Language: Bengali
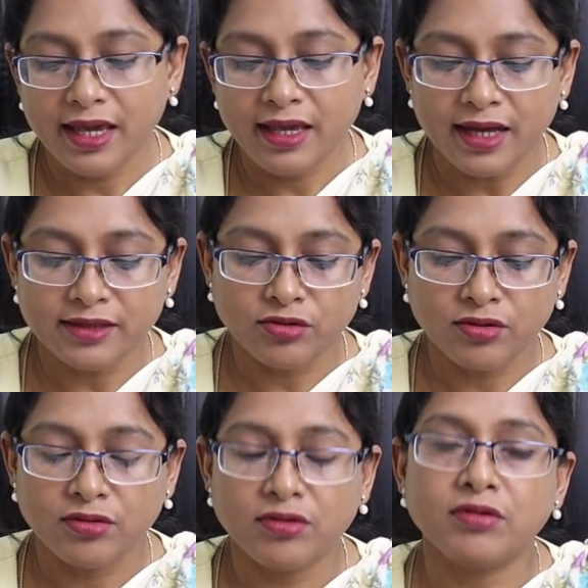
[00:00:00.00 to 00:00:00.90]
এই
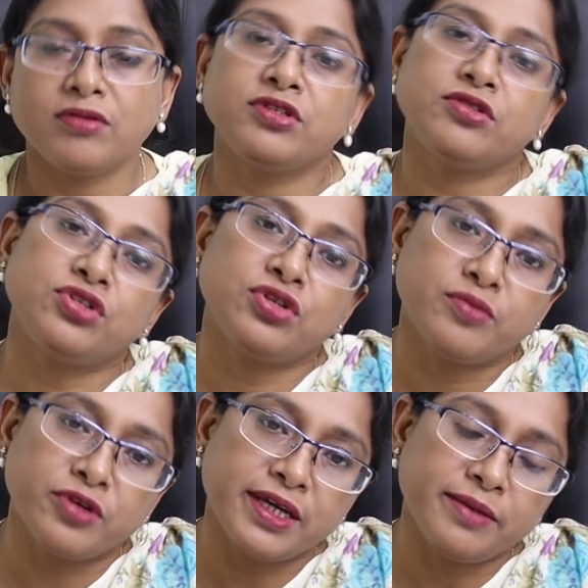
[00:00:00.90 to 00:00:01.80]
আতঙ্কগ্রস্ত
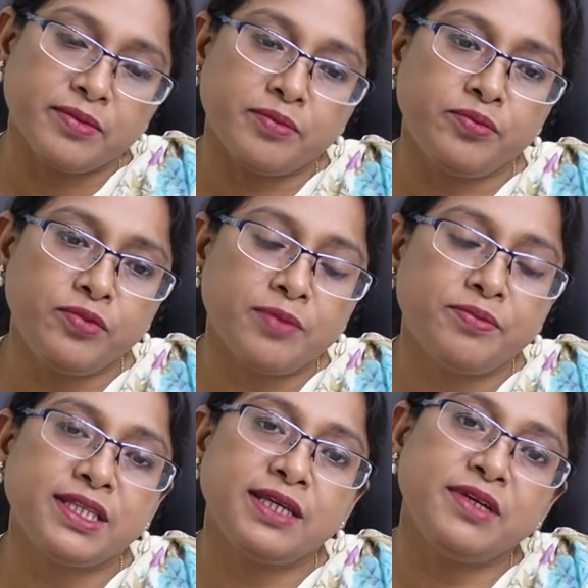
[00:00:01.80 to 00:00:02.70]
সময়ে পুরো
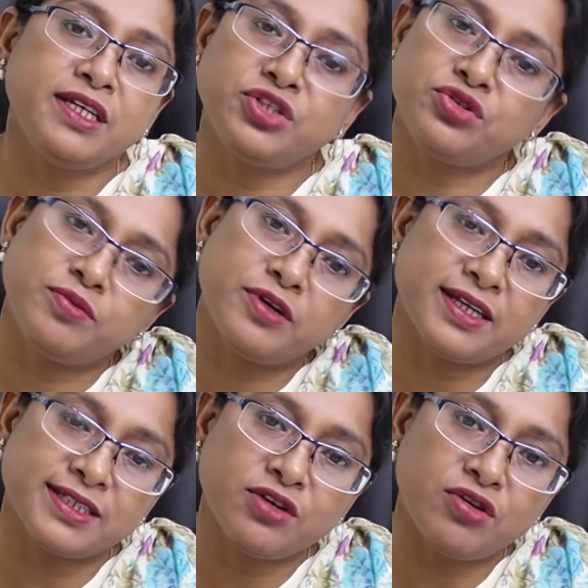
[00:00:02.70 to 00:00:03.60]
পৃথিবী নিশ্চুপ হয়ে
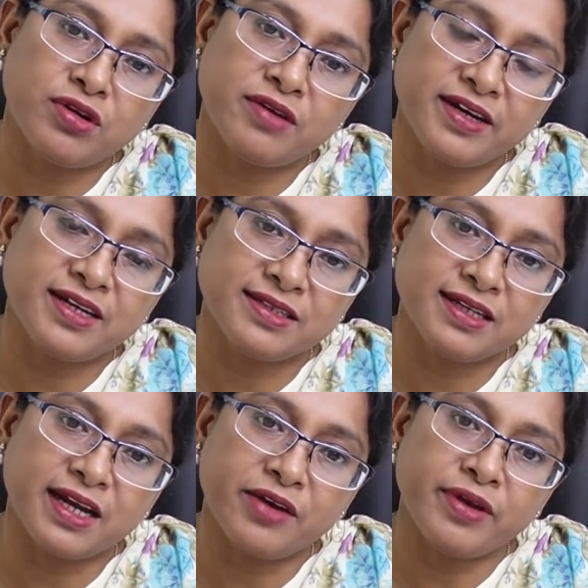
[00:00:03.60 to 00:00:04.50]
আছে করোনা
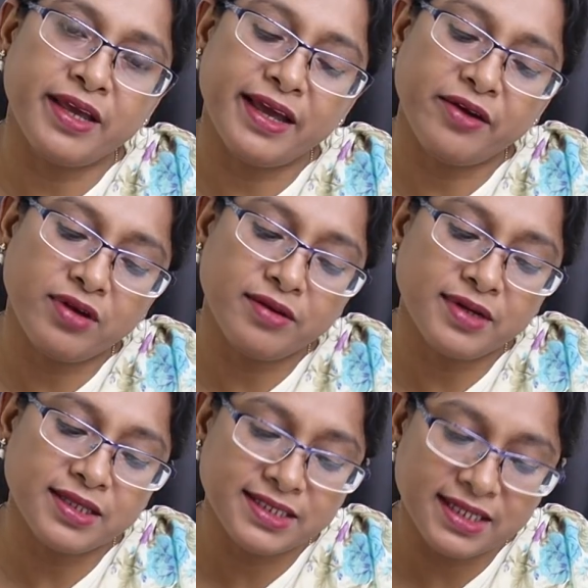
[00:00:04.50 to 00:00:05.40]
ভাইরাসের কারণে এখন
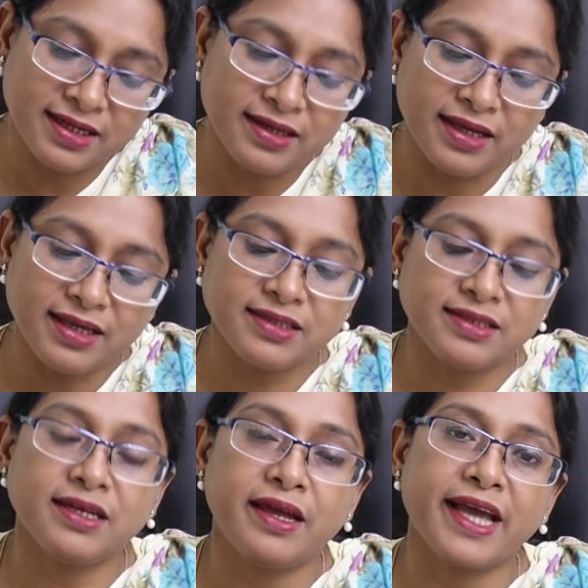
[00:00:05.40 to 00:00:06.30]
আমরা জেনে নেই
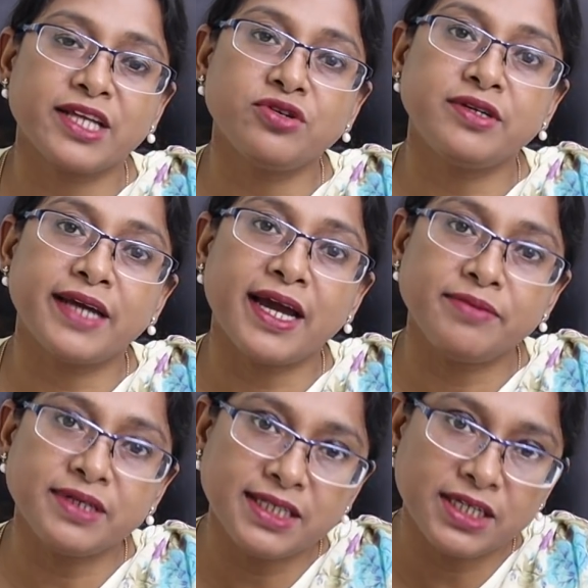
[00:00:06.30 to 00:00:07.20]
যে একজন
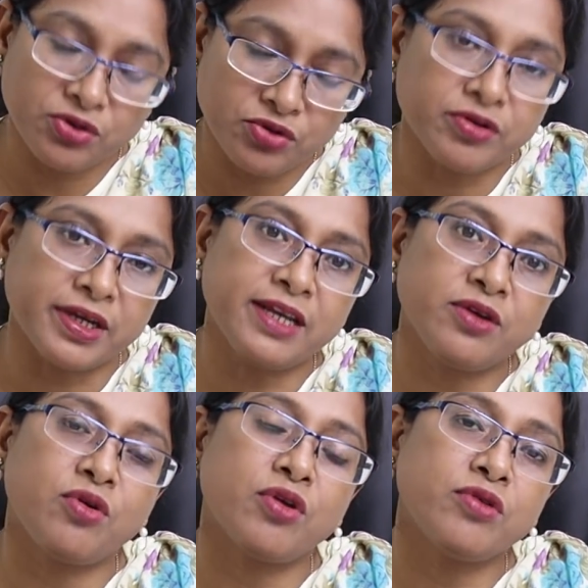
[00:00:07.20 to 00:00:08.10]
ডায়াবেটিক রোগীর
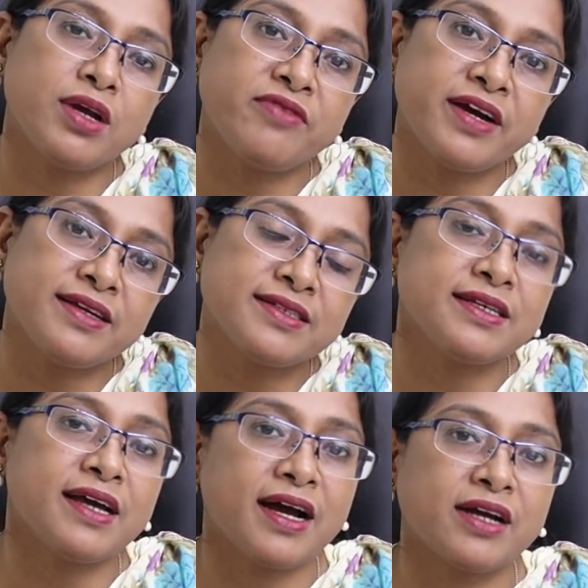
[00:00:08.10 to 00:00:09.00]
করোনা
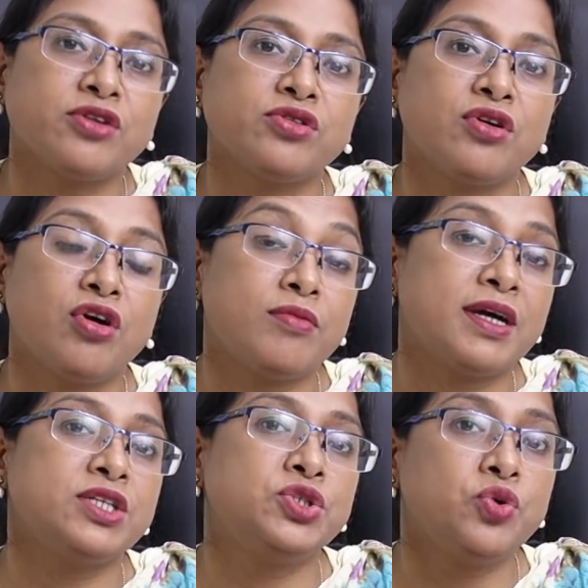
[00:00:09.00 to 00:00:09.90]
ভাইরাসে আক্রান্ত
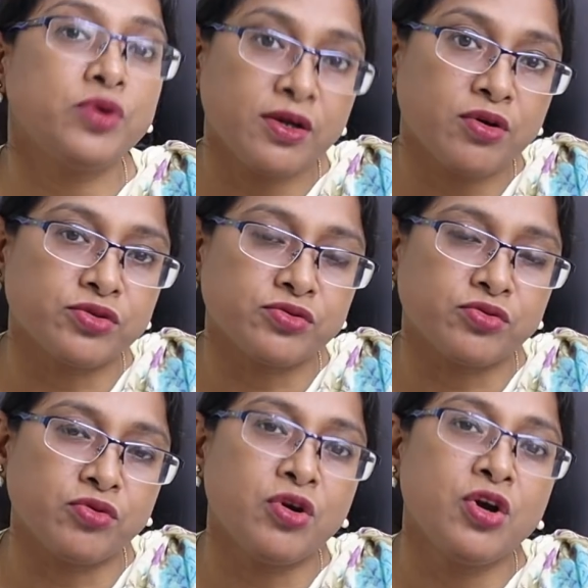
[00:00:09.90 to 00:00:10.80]
হবার ঝুঁকি
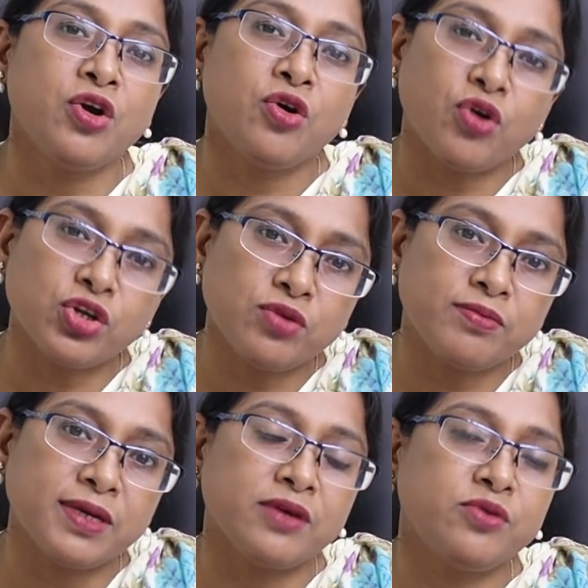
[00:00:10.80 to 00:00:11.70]
কতটুকু
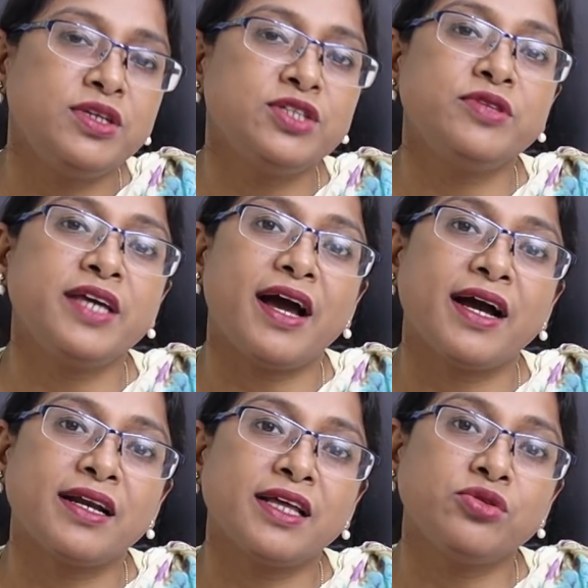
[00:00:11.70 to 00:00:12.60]
অথবা উনি যদি
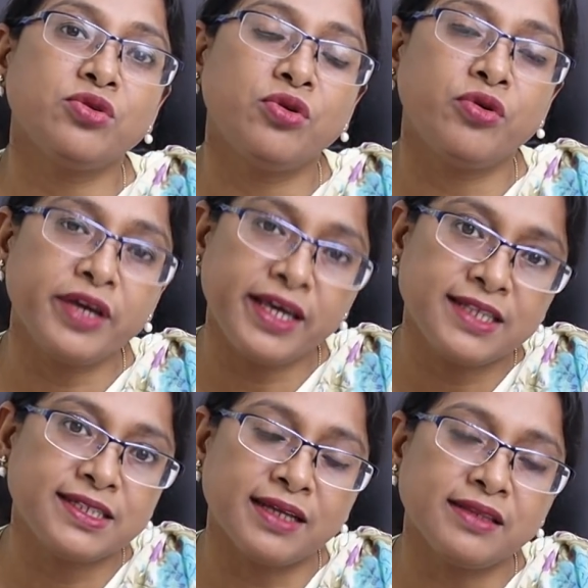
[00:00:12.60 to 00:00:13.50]
আক্রান্ত হয়েই
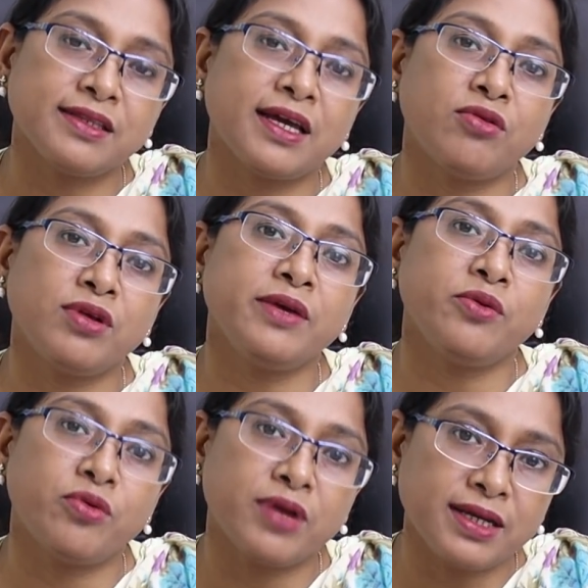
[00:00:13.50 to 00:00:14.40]
যান তাহলে
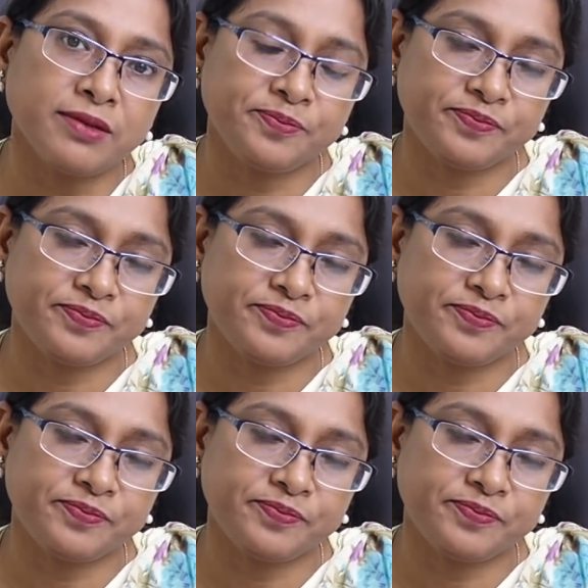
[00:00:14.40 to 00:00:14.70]
ওনার